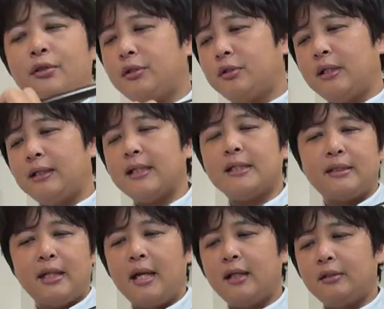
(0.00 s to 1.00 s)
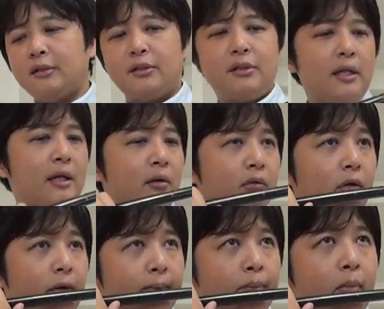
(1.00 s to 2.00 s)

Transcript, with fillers: つつねですね。つつねの音。